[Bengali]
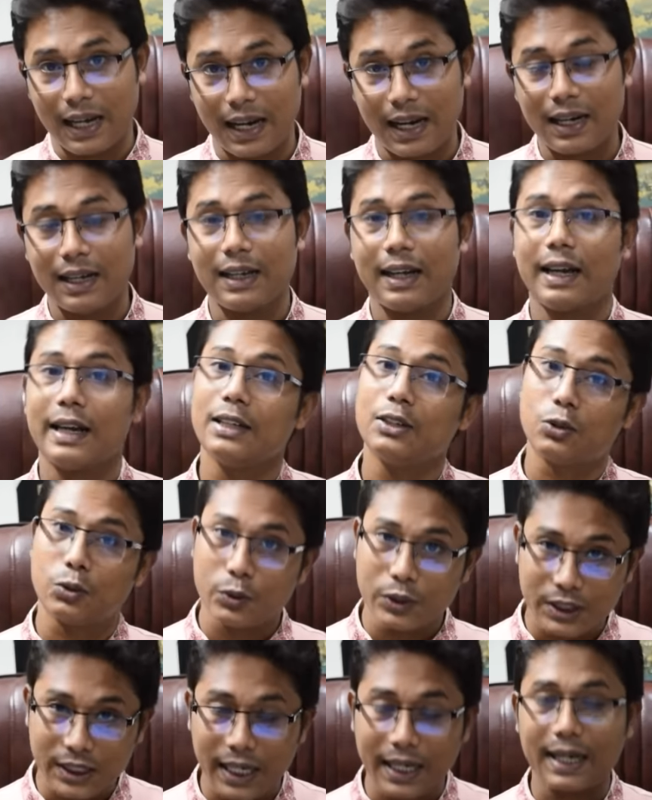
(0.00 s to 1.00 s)
না এই
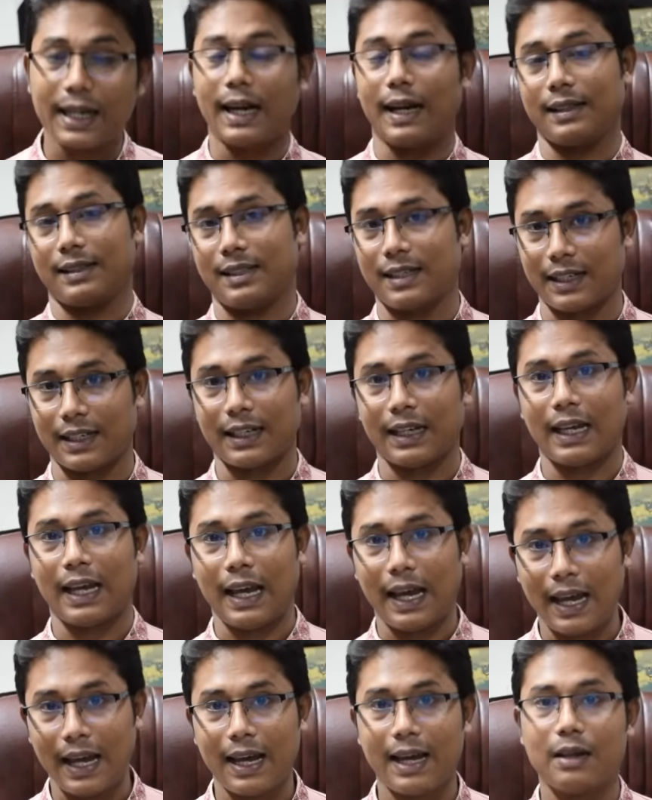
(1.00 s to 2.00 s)
দুইটাই আছে
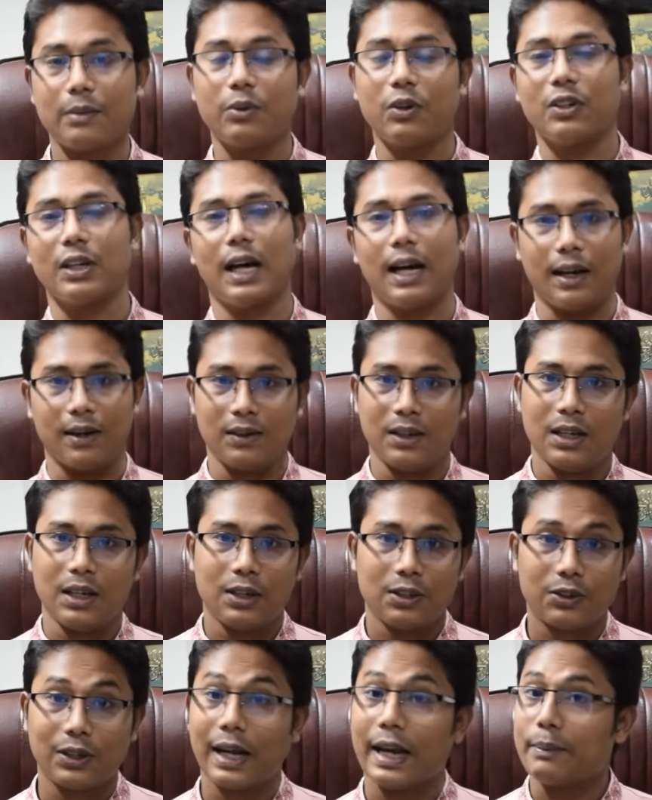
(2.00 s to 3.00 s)
হ্যাঁ এবং না
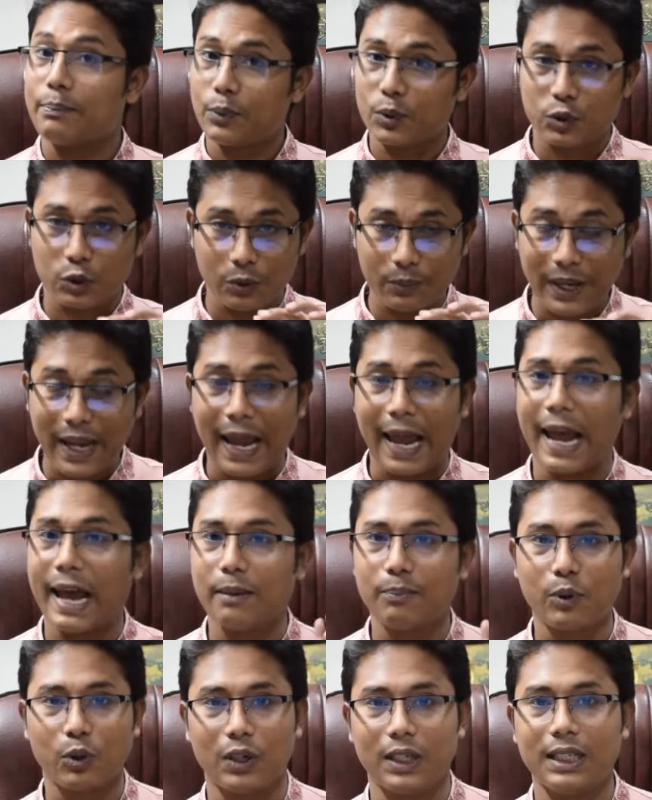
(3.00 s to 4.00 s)
তাই প্রথমে
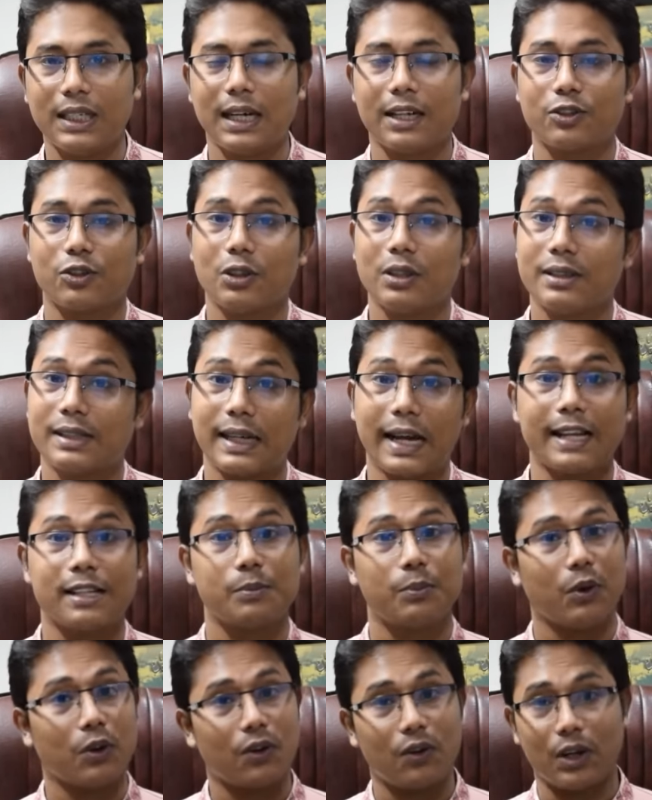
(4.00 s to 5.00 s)
হ্যাঁ বলি আসলে সাইজ
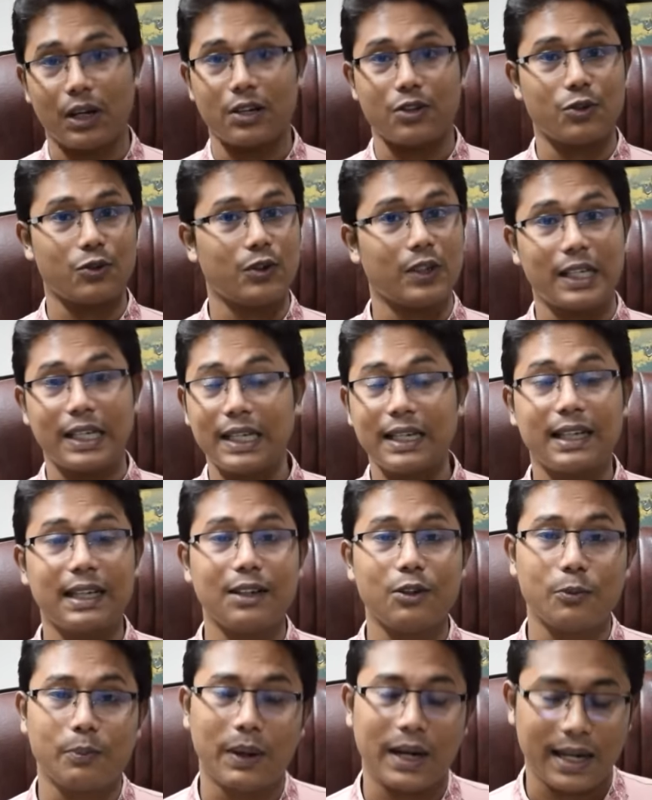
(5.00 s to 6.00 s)
বড় করার জন্য কি কি
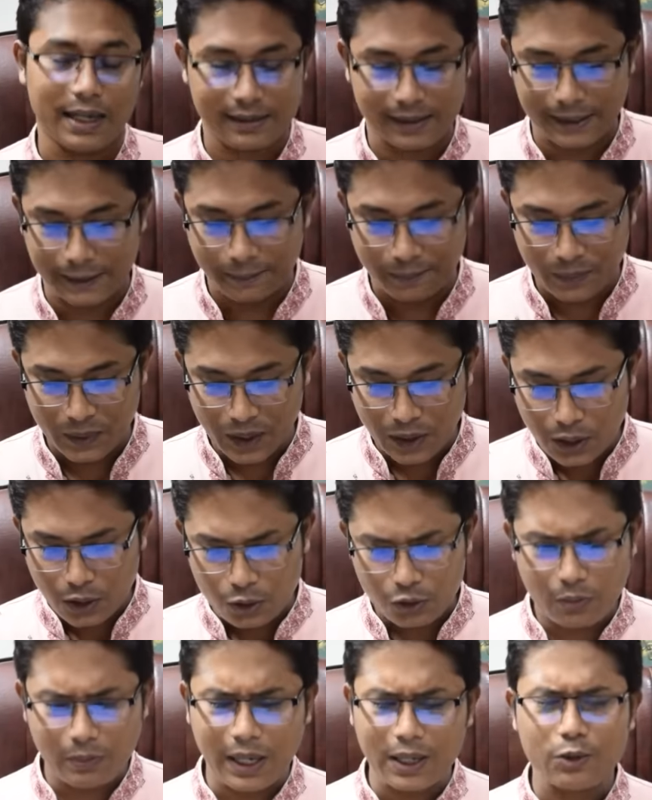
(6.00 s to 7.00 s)
উপায় আছে
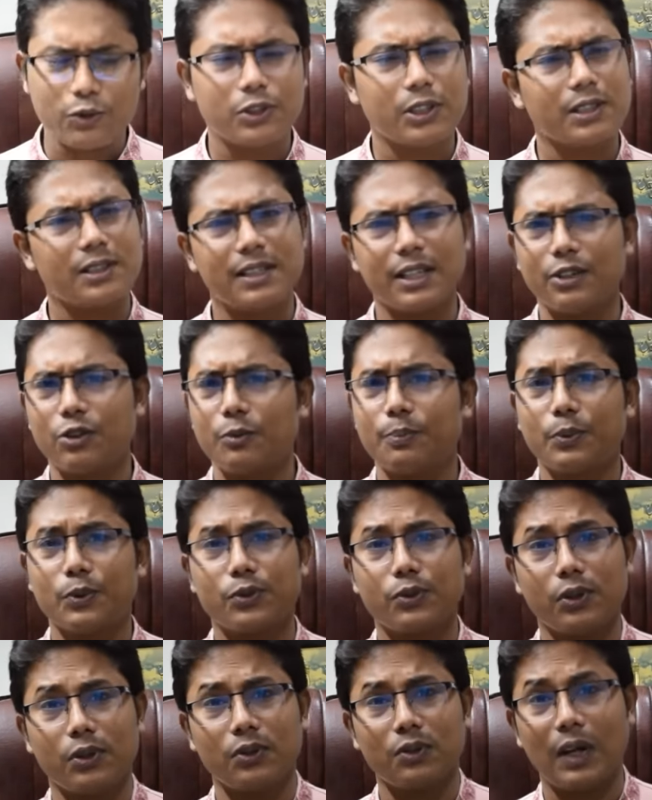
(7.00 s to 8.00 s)
তো মানুষের যেহেতু
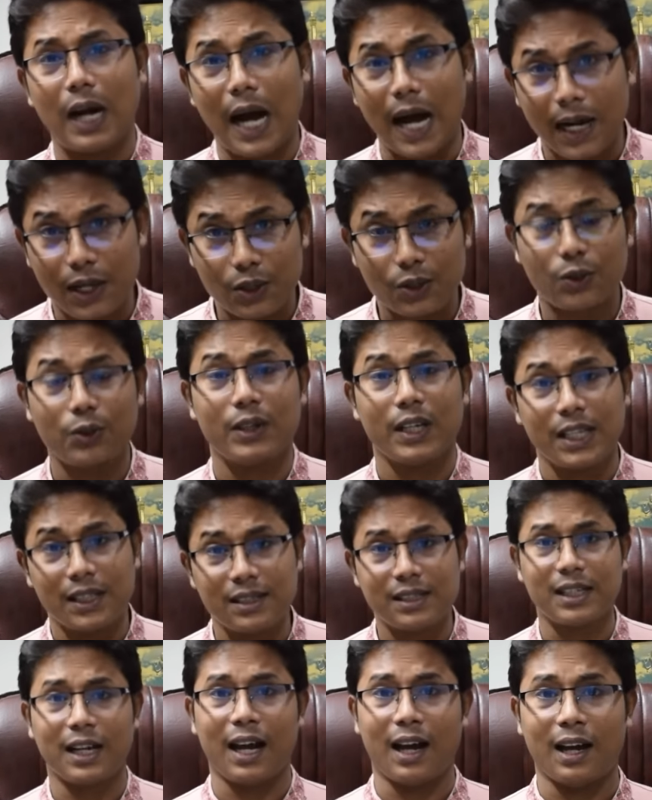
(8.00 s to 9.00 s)
প্রচণ্ড আগ্রহ
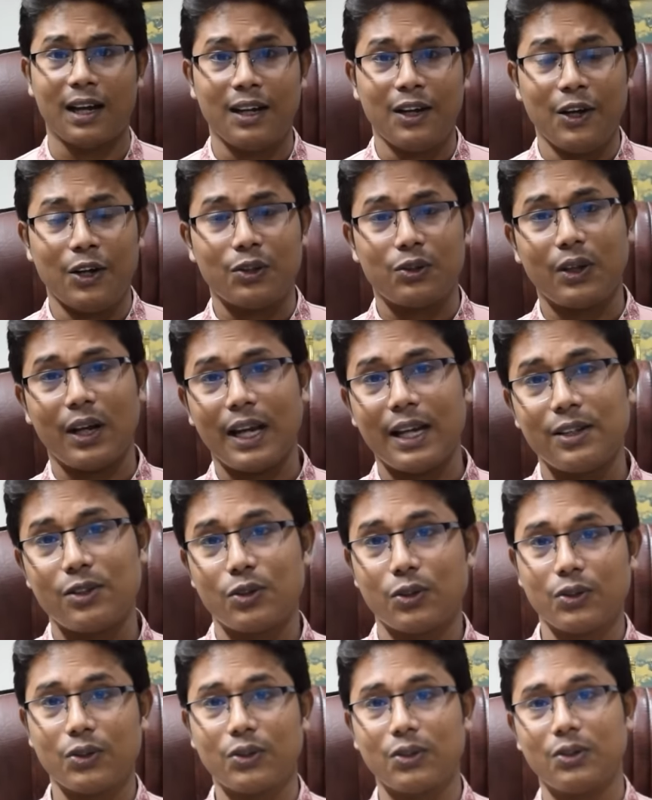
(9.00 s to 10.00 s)
ইচ্ছা তো এই
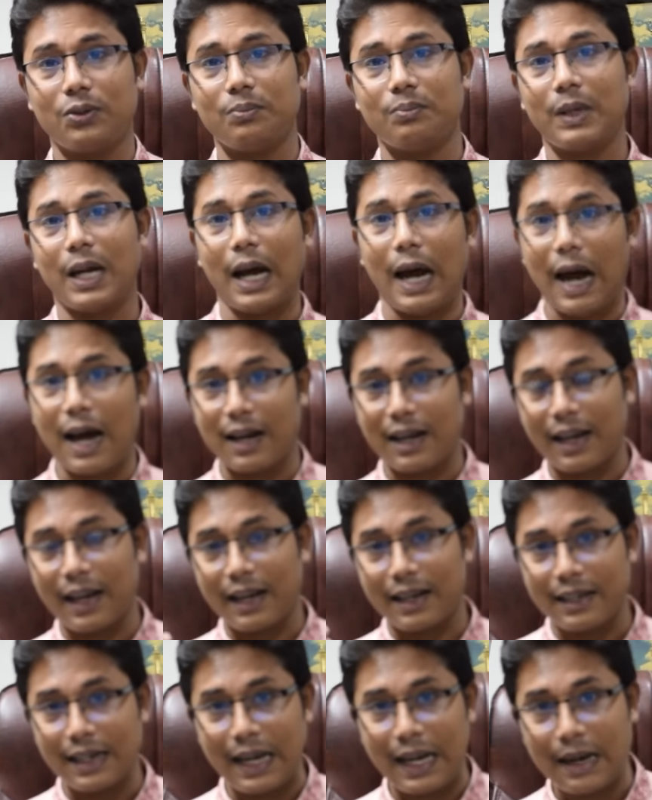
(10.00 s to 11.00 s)
জন্য আর
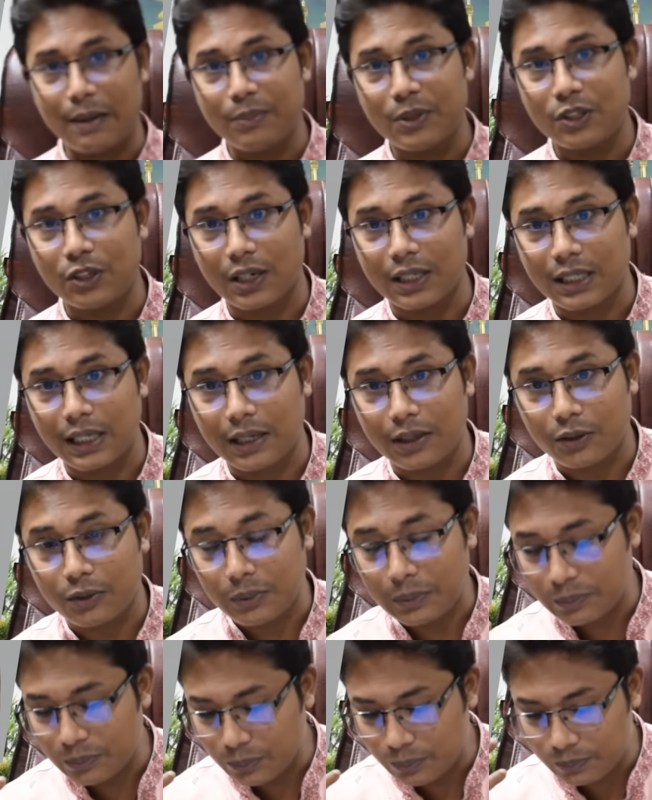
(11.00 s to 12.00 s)
এই বিষয়টা
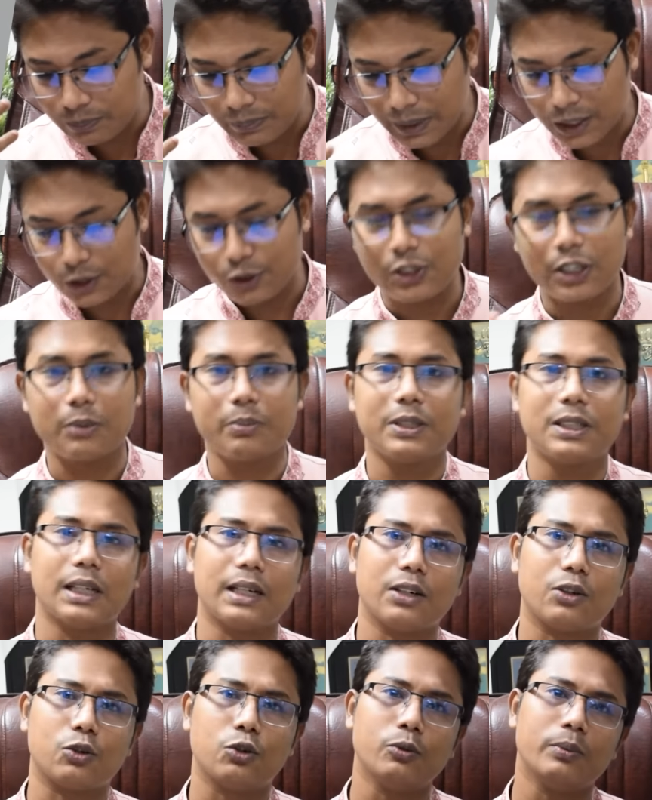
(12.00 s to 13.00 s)
মানুষের
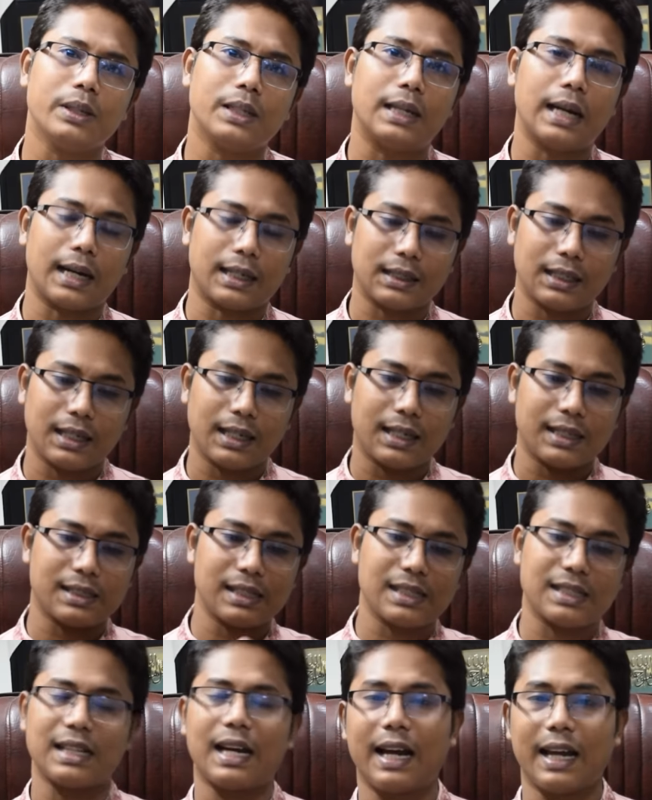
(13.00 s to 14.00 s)
ভিতরে খুবই ডাক্তারের
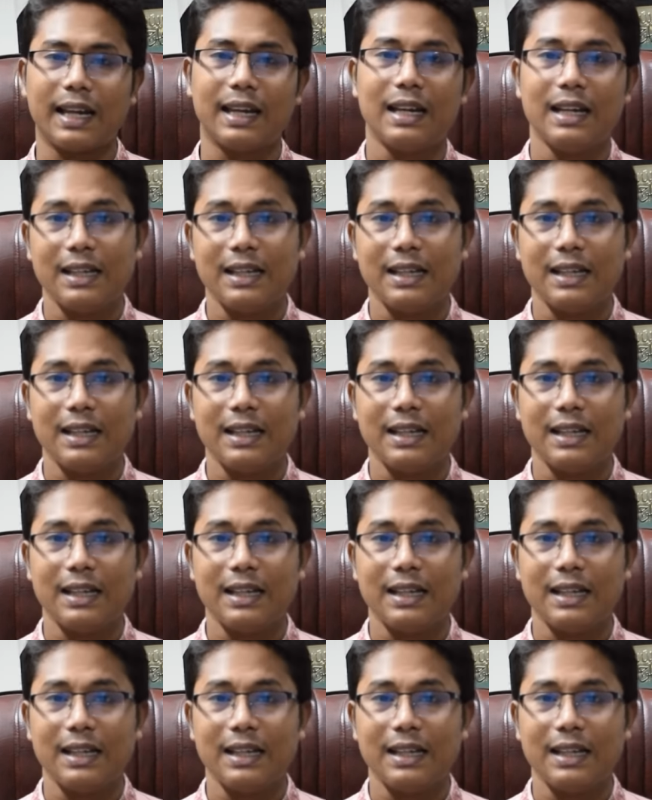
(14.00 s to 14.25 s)
কাছে যায়